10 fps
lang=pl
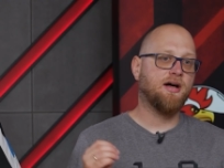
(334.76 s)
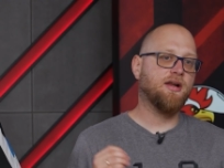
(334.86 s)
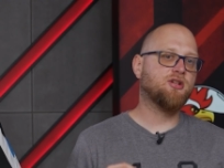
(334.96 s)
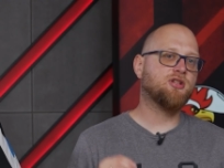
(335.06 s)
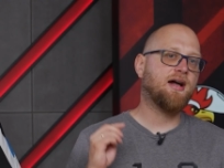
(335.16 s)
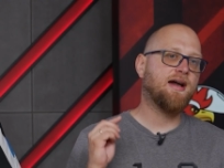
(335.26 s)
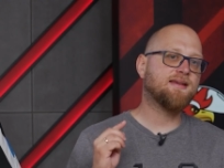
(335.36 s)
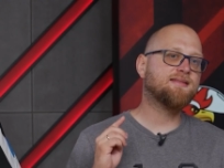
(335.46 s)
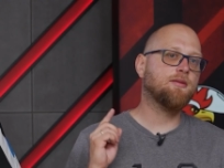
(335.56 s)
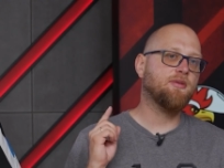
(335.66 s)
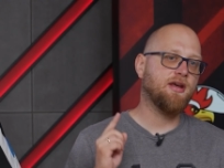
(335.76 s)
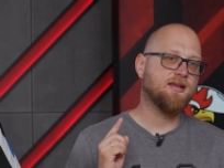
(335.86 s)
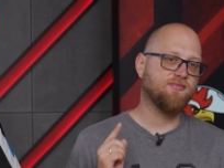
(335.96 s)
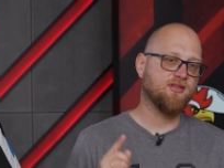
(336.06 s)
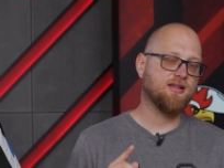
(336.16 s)
Risha Airstream
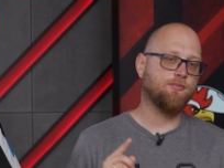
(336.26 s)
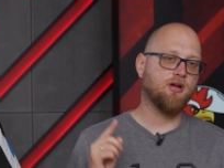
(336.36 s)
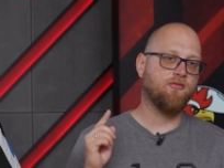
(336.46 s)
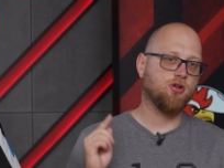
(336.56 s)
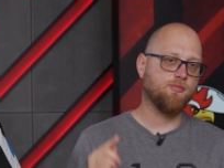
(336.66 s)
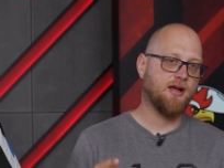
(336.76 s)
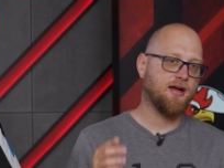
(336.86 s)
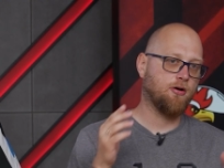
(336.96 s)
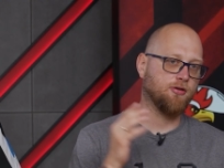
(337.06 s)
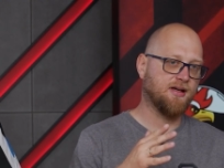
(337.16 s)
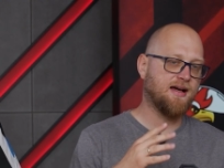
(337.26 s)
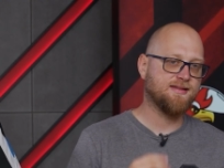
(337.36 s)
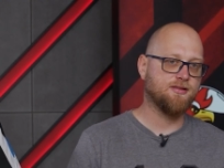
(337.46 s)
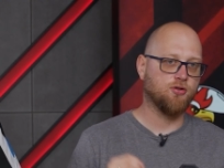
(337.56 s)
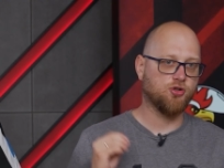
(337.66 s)
X występuje w rozmiarach od
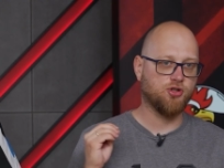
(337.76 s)
S do